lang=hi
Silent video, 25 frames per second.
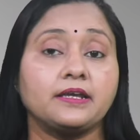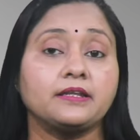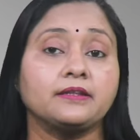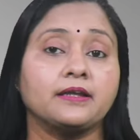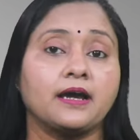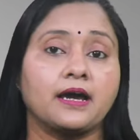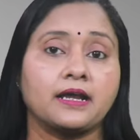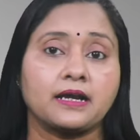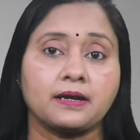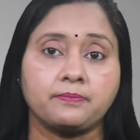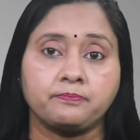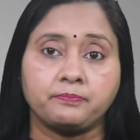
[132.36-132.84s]
की
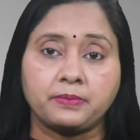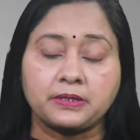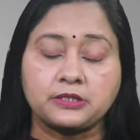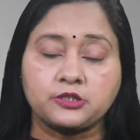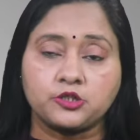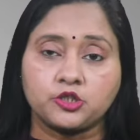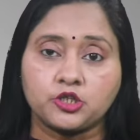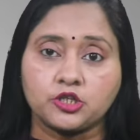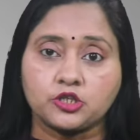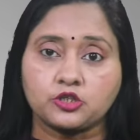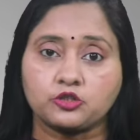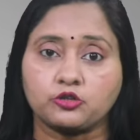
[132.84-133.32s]
धारा
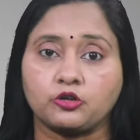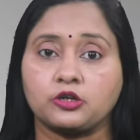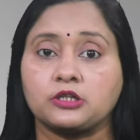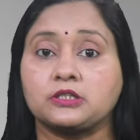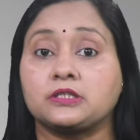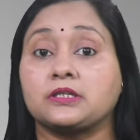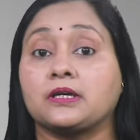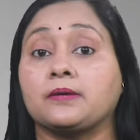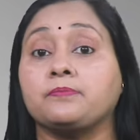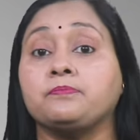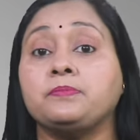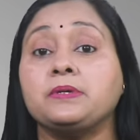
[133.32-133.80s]
25 और
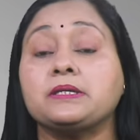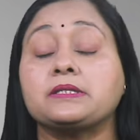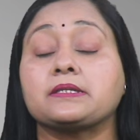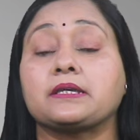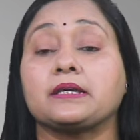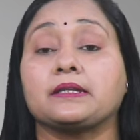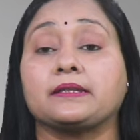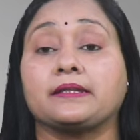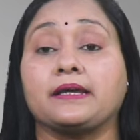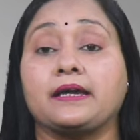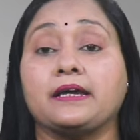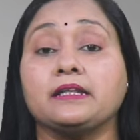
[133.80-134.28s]
26
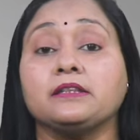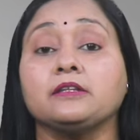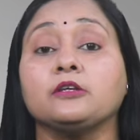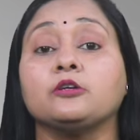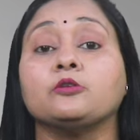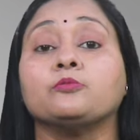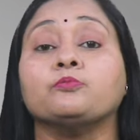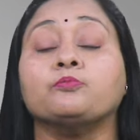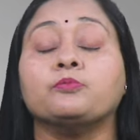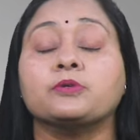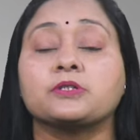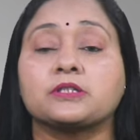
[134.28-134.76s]
के तहत
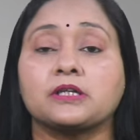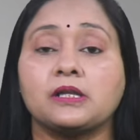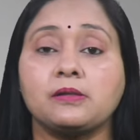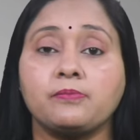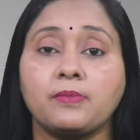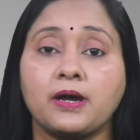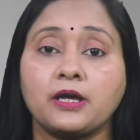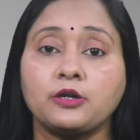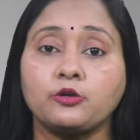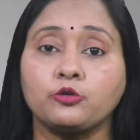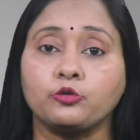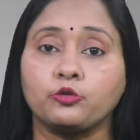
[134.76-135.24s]

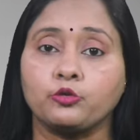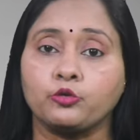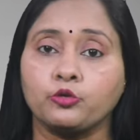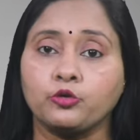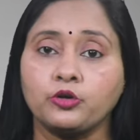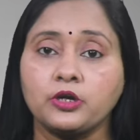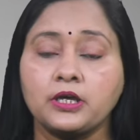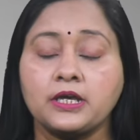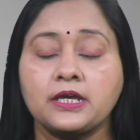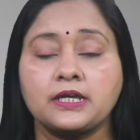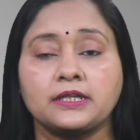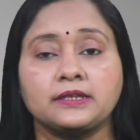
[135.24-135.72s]
मुसलमानों
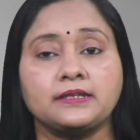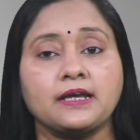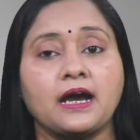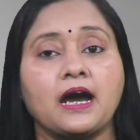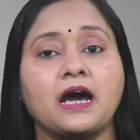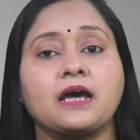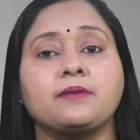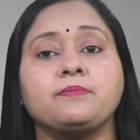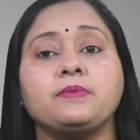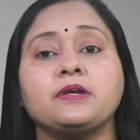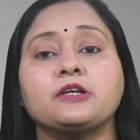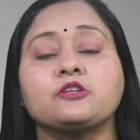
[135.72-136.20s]
को
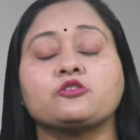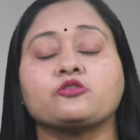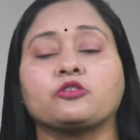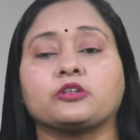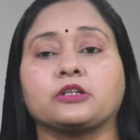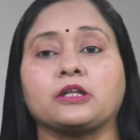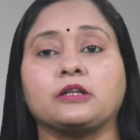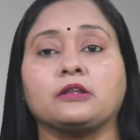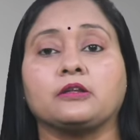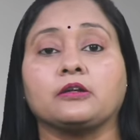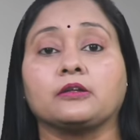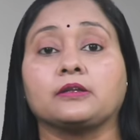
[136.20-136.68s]
धार्मिक
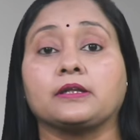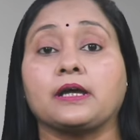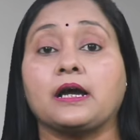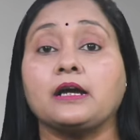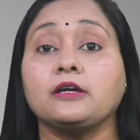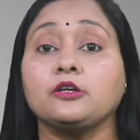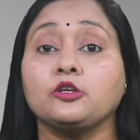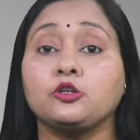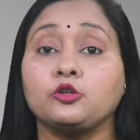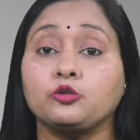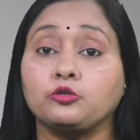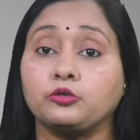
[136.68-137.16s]
स्वतंत्रता
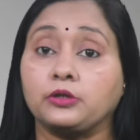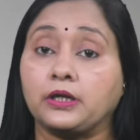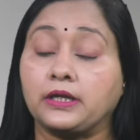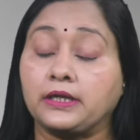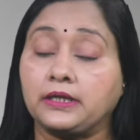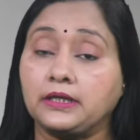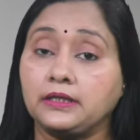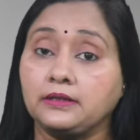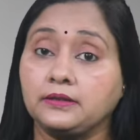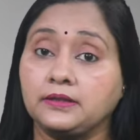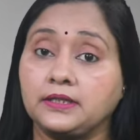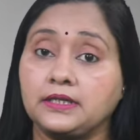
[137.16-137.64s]
क्यों
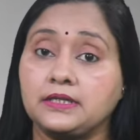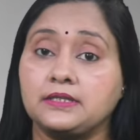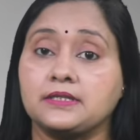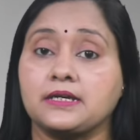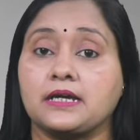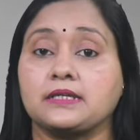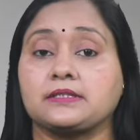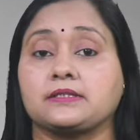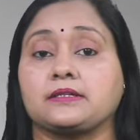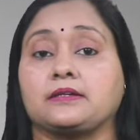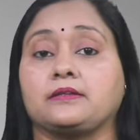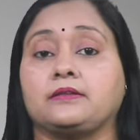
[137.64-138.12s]
नहीं दी
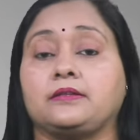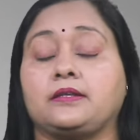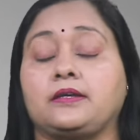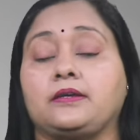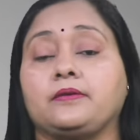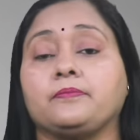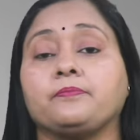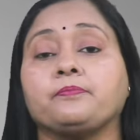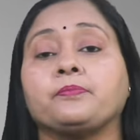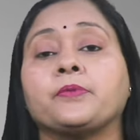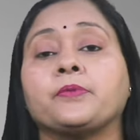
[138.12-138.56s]
जा सकती